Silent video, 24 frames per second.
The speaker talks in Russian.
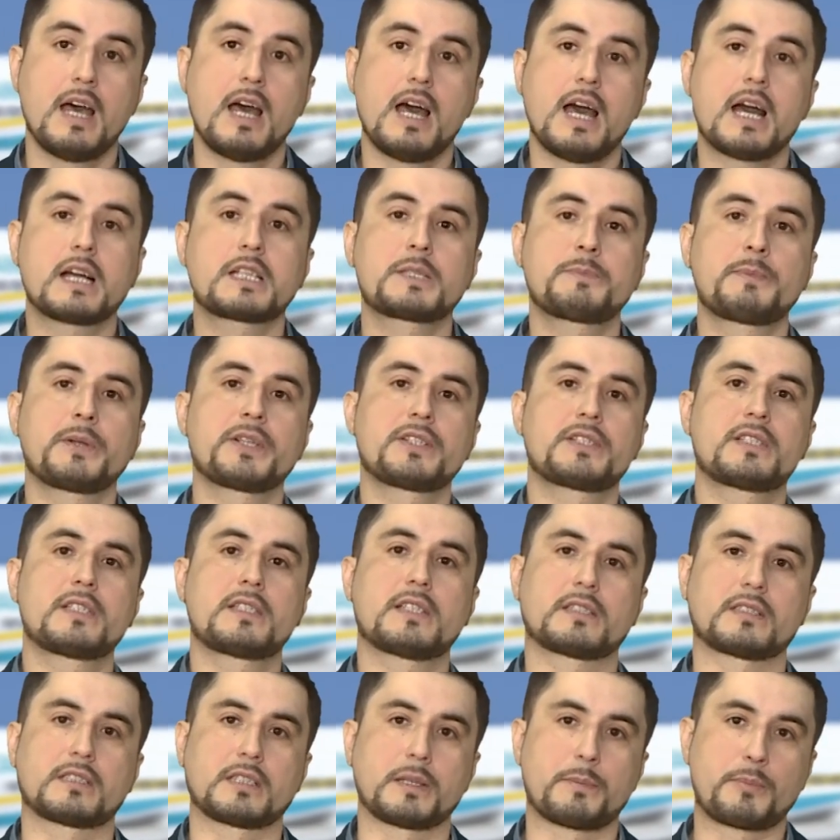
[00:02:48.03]

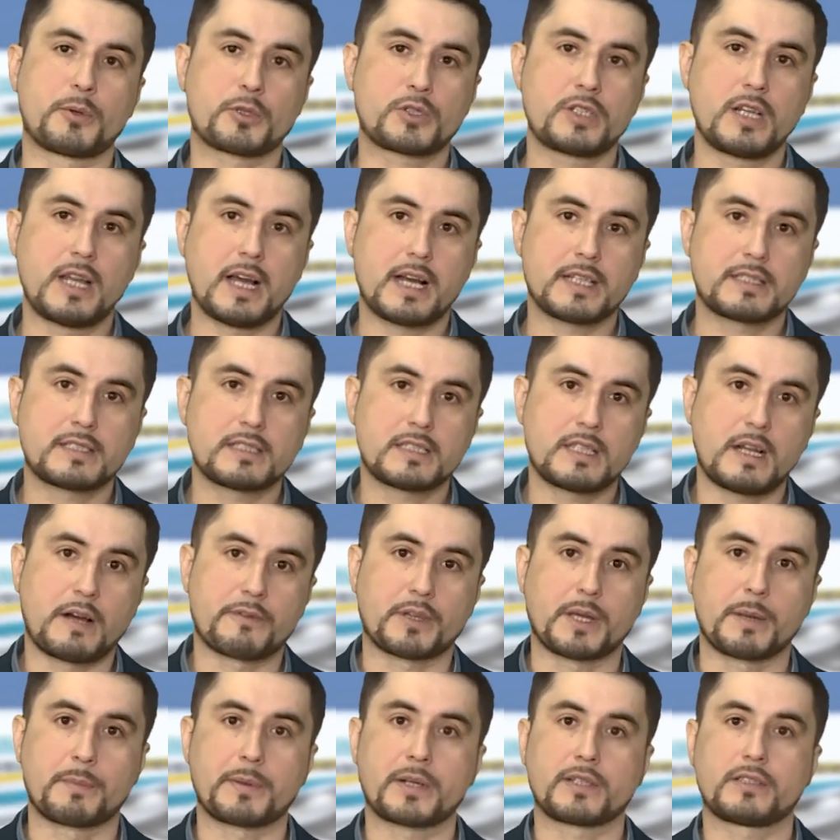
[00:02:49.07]
Экс-президент и после
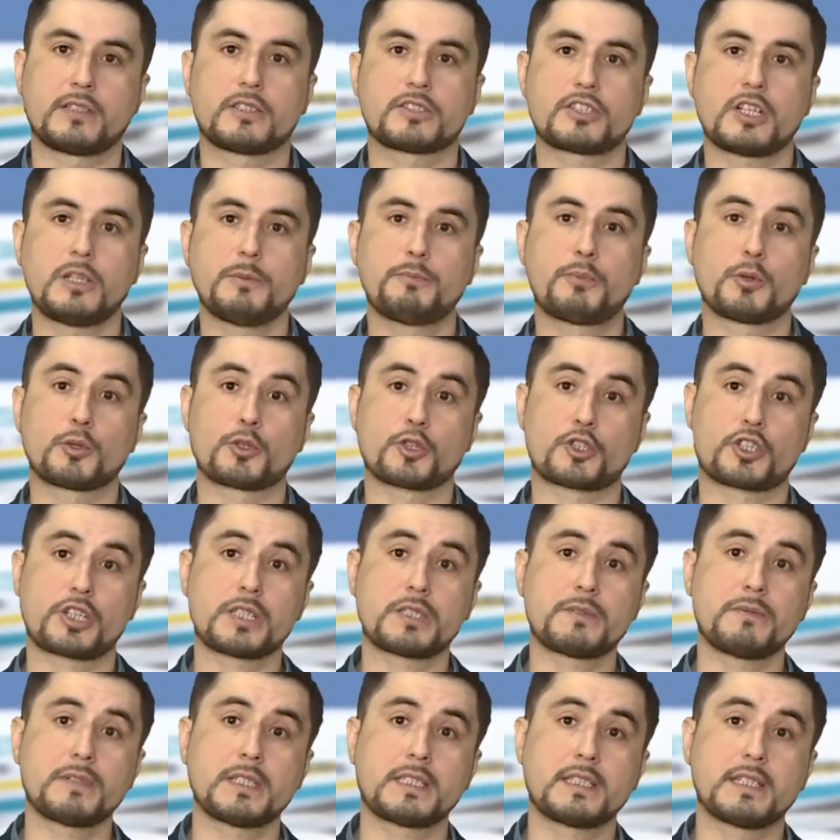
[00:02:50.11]
отставки продолжал
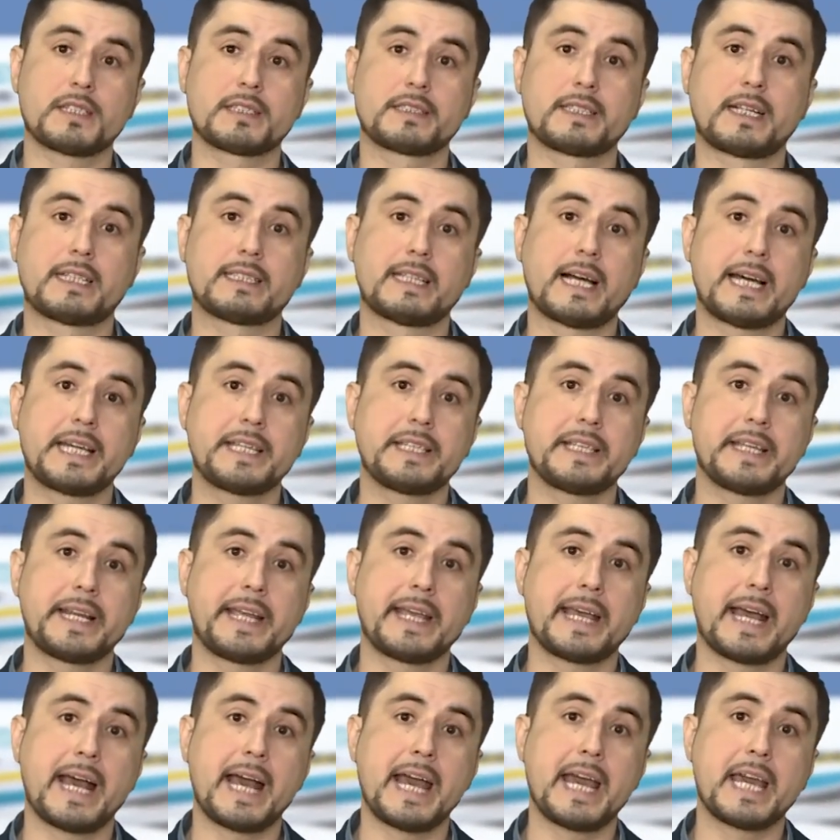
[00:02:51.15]
путешествовать на лайнере
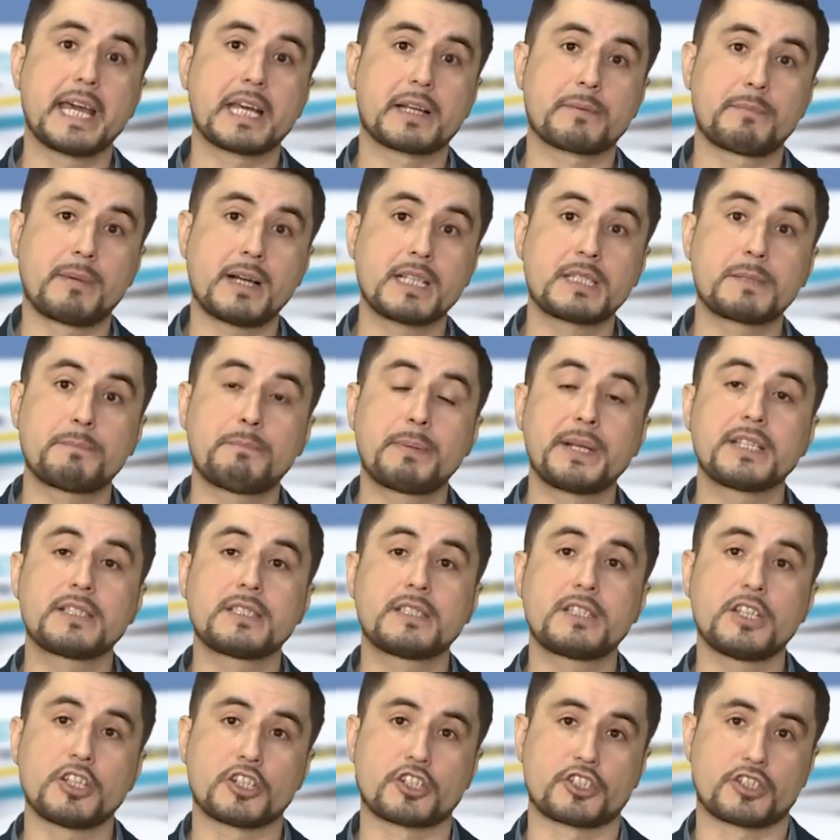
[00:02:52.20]
Airbus
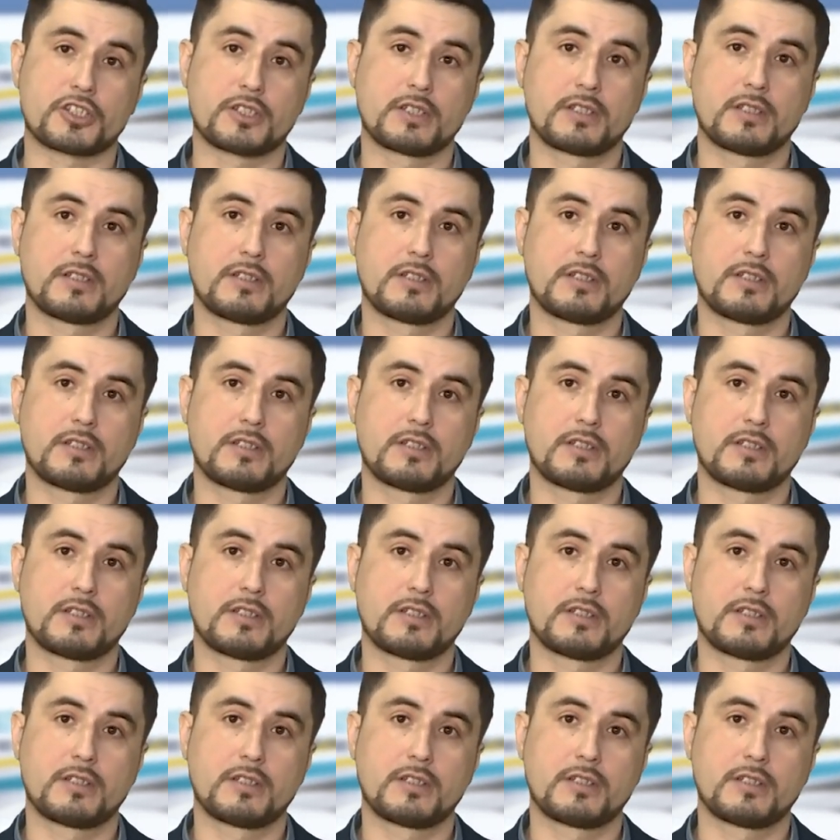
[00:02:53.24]
Prestige.